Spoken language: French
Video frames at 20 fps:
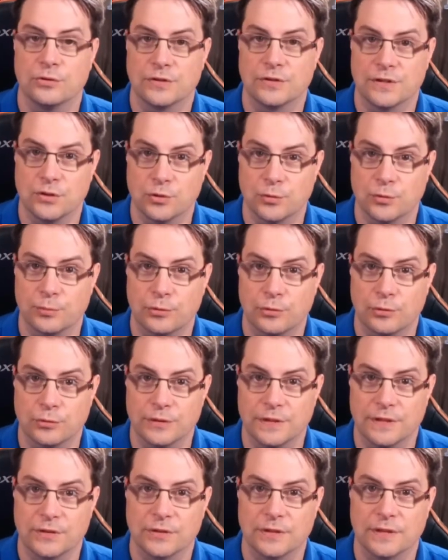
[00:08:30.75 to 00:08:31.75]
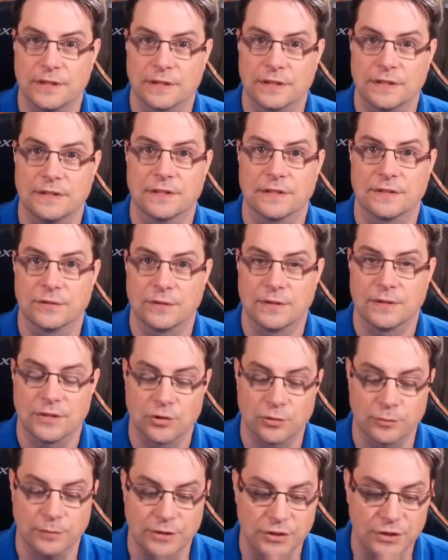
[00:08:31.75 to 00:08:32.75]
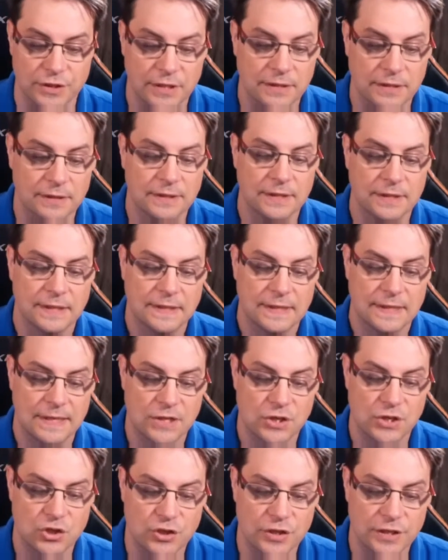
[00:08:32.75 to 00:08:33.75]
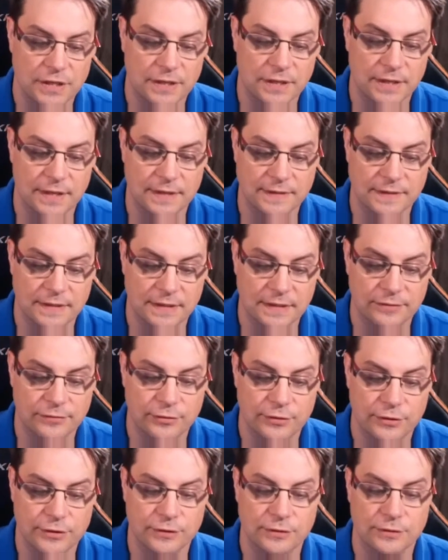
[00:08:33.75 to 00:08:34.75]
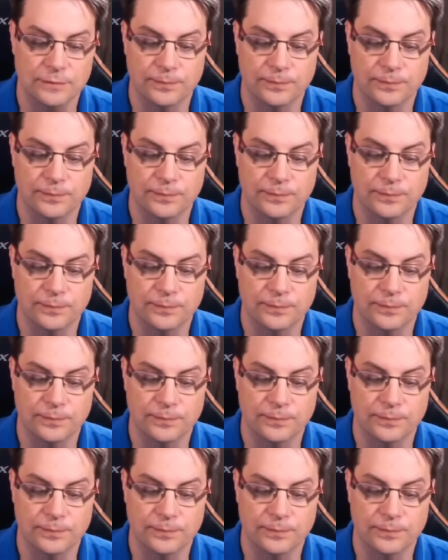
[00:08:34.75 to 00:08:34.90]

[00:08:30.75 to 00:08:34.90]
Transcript: si je prends le dictionnaire qui est associé à Jean-Michel, j'ai un téléphone